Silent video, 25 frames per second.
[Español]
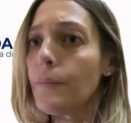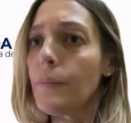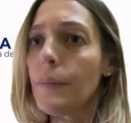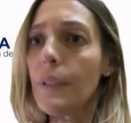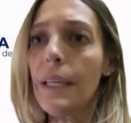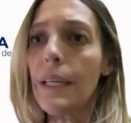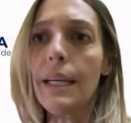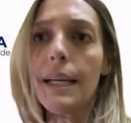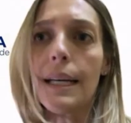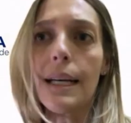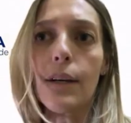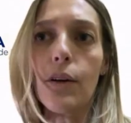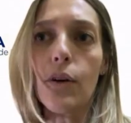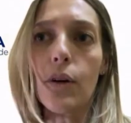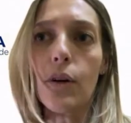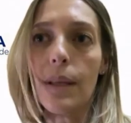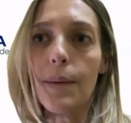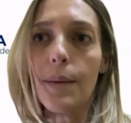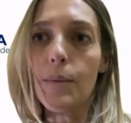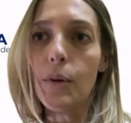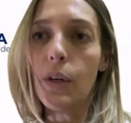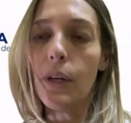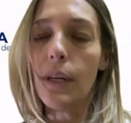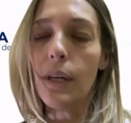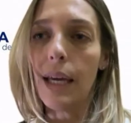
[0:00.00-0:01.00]

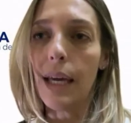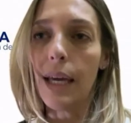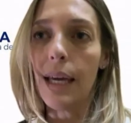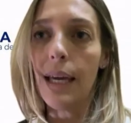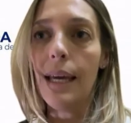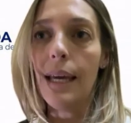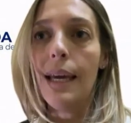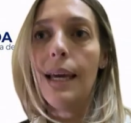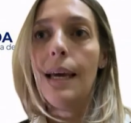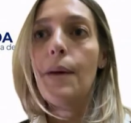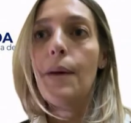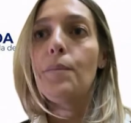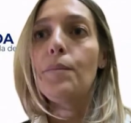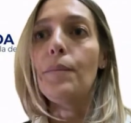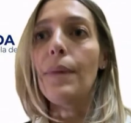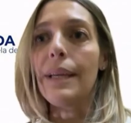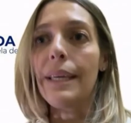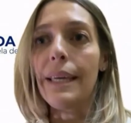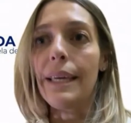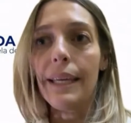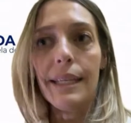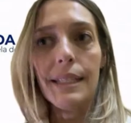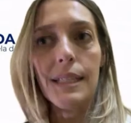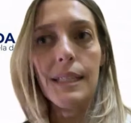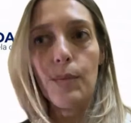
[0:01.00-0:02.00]
Recordemos que
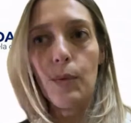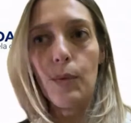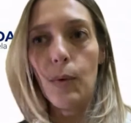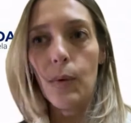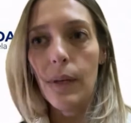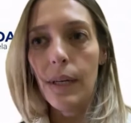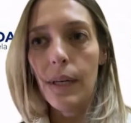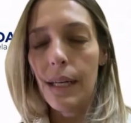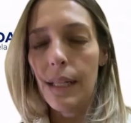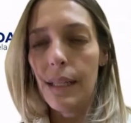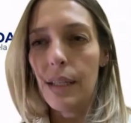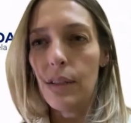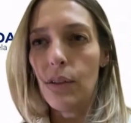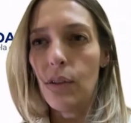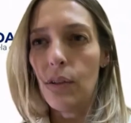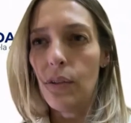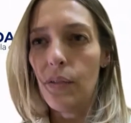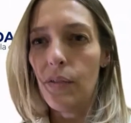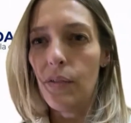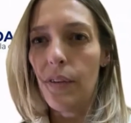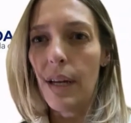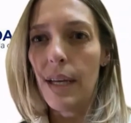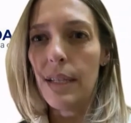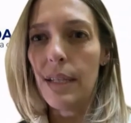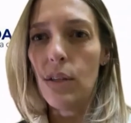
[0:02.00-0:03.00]
mañana se publica el dato de
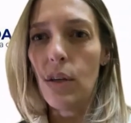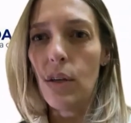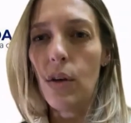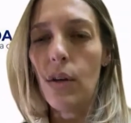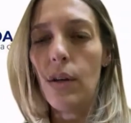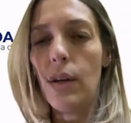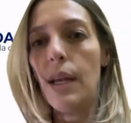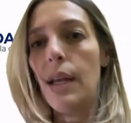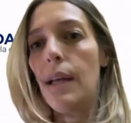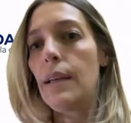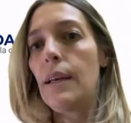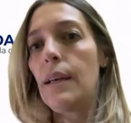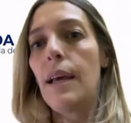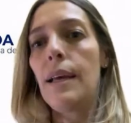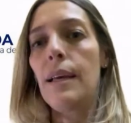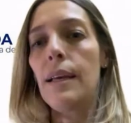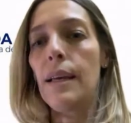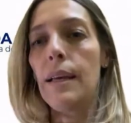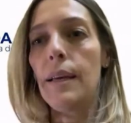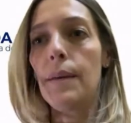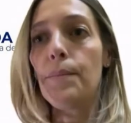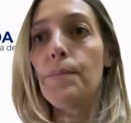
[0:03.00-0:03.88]
inflación, eh,